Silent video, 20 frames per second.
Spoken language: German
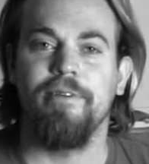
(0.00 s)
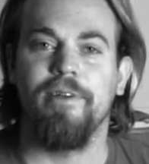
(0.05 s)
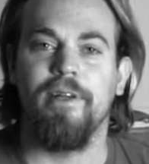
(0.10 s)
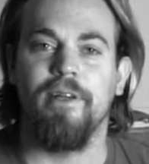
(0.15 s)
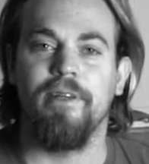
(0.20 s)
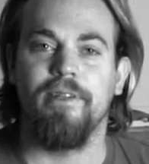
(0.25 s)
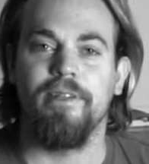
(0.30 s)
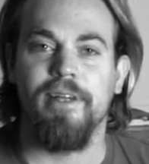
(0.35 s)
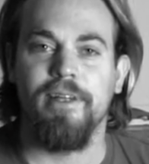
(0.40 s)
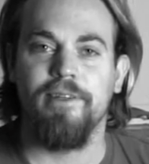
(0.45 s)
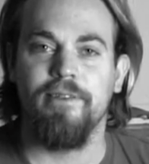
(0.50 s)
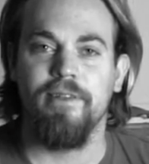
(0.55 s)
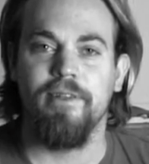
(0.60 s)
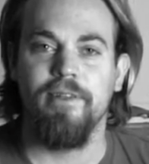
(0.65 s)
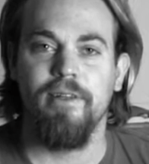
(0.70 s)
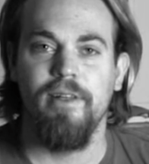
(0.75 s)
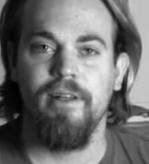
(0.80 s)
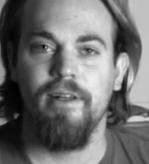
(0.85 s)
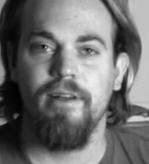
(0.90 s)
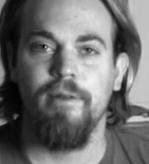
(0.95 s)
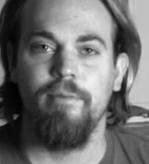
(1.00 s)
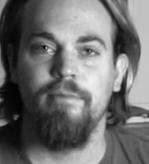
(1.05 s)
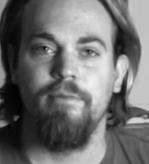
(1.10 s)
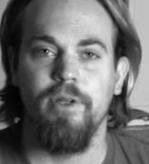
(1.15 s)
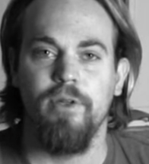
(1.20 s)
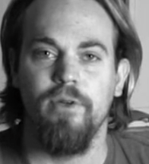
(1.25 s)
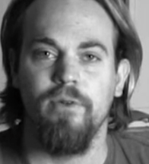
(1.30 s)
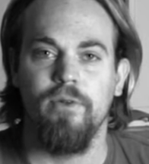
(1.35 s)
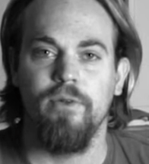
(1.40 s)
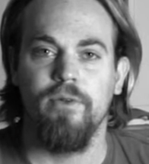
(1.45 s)
für dein Interesse hier an dem
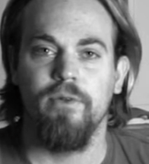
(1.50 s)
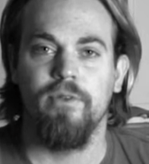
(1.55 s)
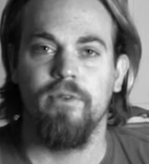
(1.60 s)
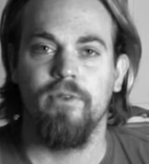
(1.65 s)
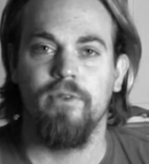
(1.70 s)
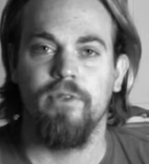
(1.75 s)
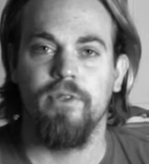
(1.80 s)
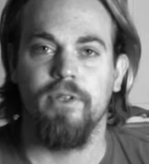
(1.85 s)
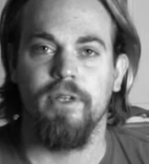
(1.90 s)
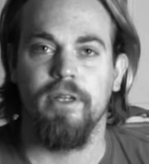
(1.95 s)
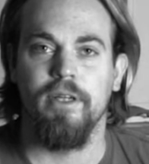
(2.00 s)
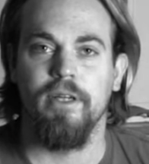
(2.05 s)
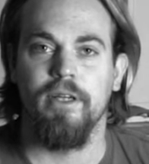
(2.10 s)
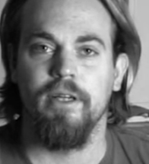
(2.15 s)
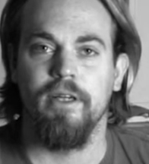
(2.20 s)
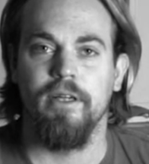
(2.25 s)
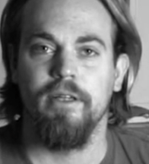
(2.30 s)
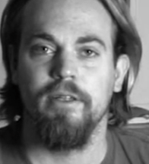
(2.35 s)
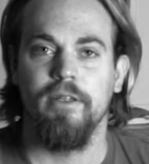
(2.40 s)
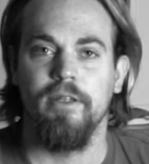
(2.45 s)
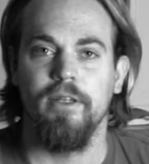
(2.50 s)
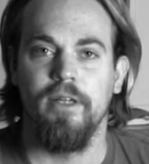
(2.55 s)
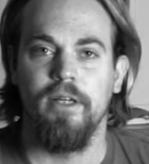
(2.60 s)
Video und äh,